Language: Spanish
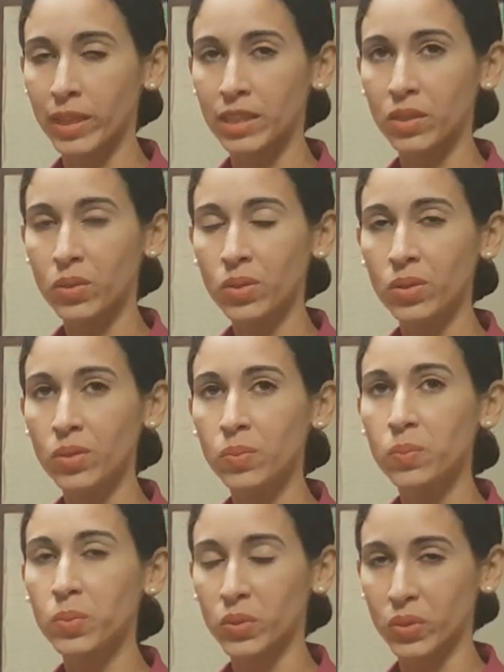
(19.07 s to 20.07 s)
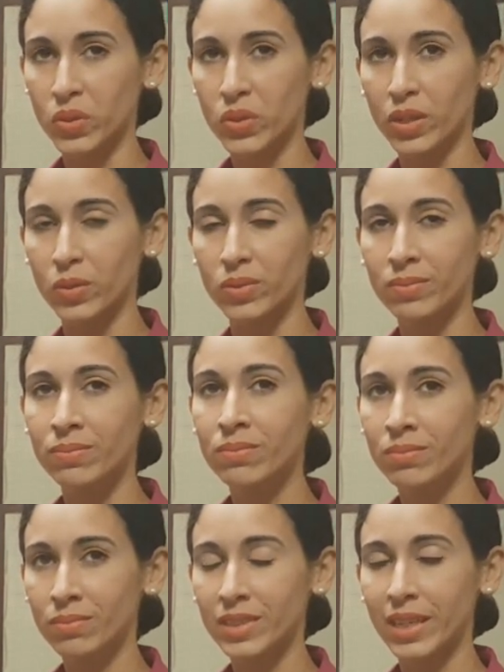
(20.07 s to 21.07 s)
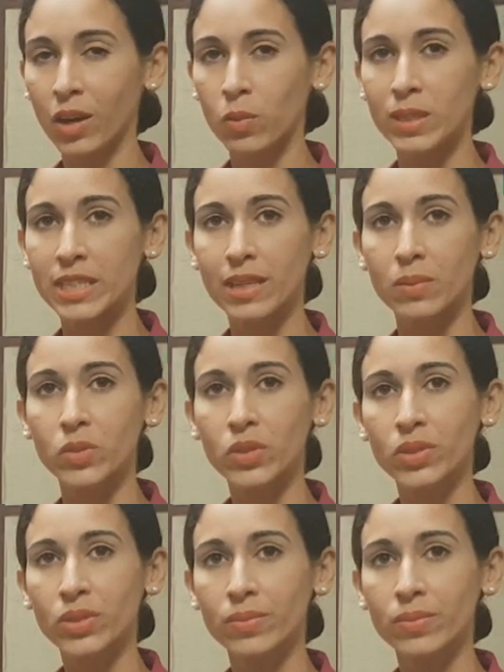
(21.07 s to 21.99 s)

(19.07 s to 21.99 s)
21co Ya comenzamos.